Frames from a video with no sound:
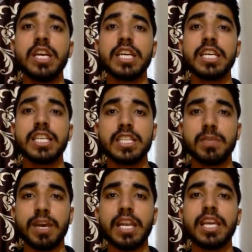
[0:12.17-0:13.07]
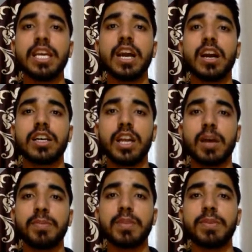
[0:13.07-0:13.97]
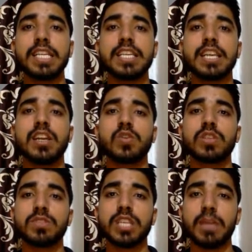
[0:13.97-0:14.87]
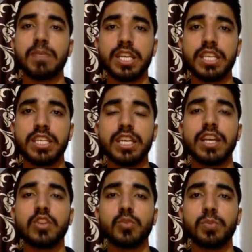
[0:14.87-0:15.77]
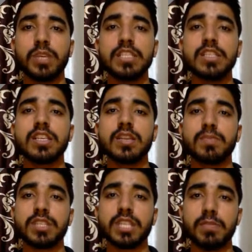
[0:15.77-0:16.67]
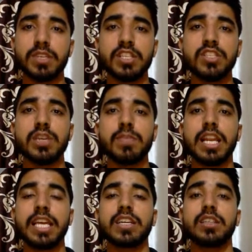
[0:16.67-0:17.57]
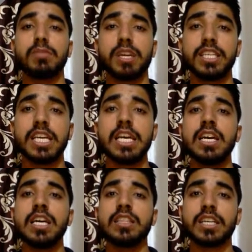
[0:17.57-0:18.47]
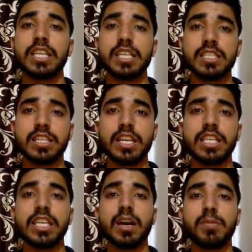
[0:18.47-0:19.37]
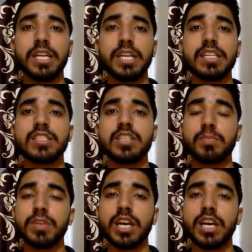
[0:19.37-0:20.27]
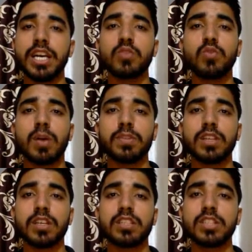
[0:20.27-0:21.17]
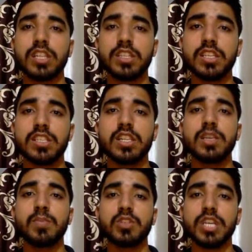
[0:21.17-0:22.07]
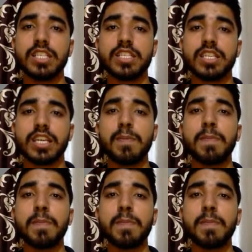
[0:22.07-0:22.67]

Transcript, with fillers: इससे पहले अगर आपने हमारे चैनल को सब्सक्राइब नहीं किया है तो प्लीज़ सब्सक्राइब कीजिए बेल आइकन दबाइए ताकि इस तरह की अपडेट्स जब भी आएँ तो वो आप तक जल्दी से जल्दी पहुँचाई जा सके